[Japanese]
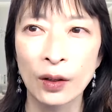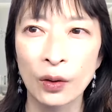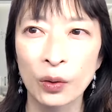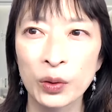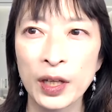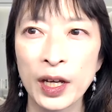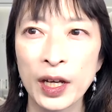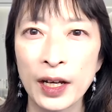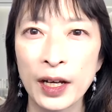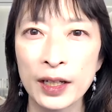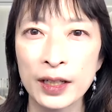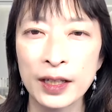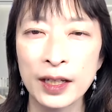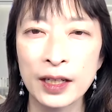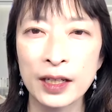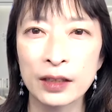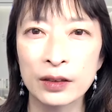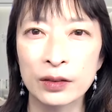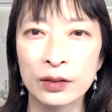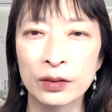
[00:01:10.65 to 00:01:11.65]
お願い
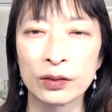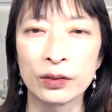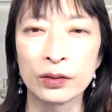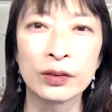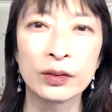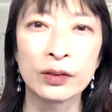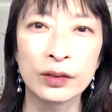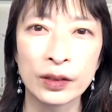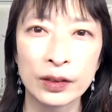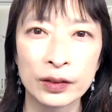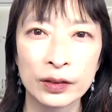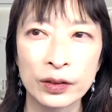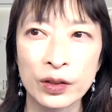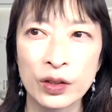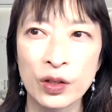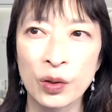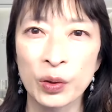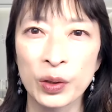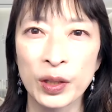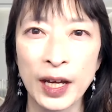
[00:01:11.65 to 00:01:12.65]
できる
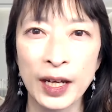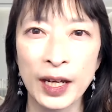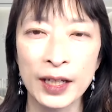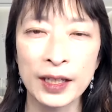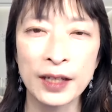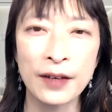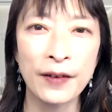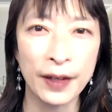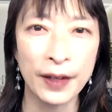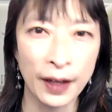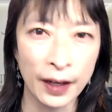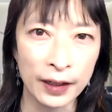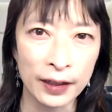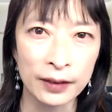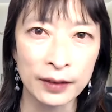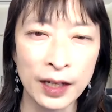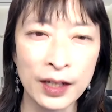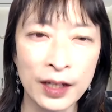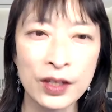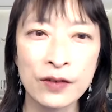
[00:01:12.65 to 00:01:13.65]
状態ではな
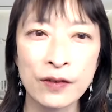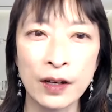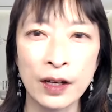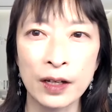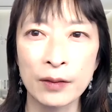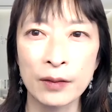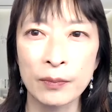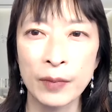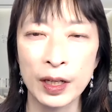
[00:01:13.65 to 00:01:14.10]
い、ないしは、